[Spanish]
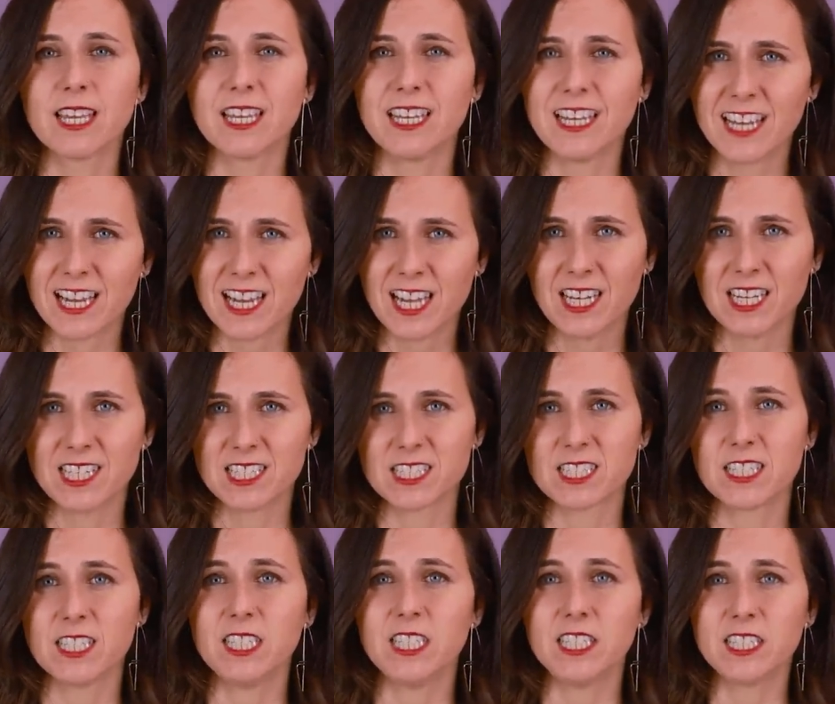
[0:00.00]

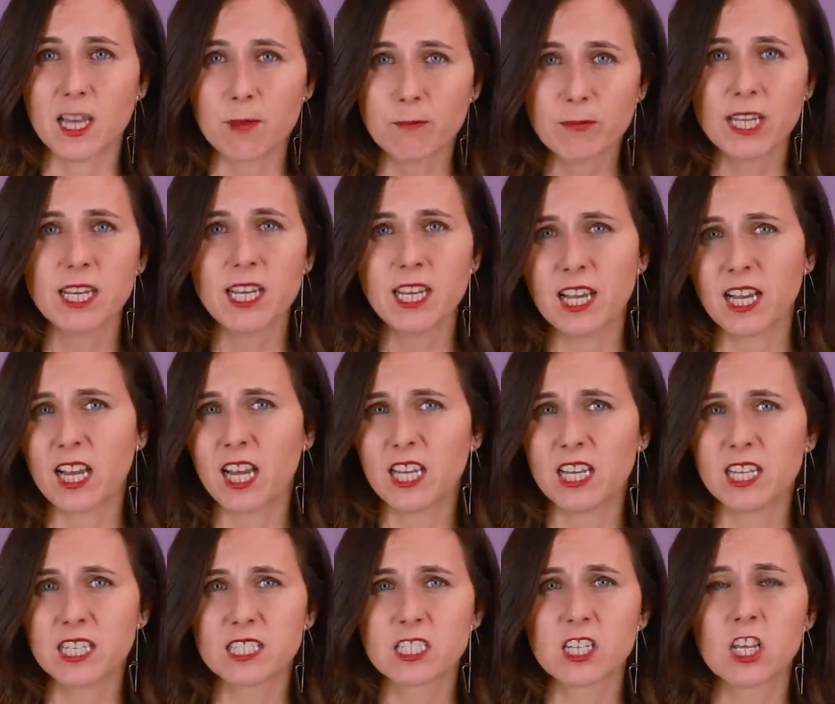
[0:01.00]
legales y también
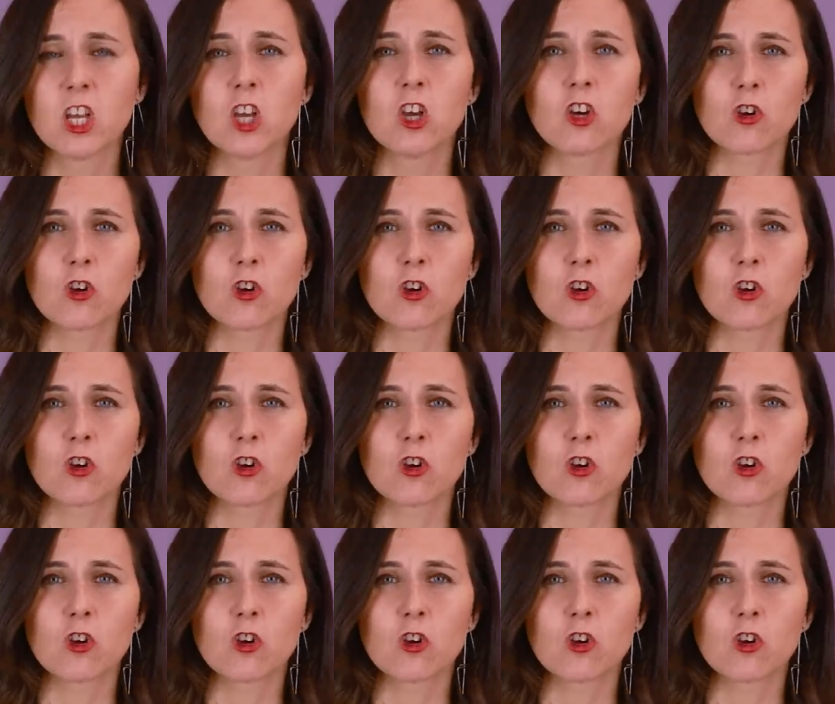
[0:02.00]
ilegales,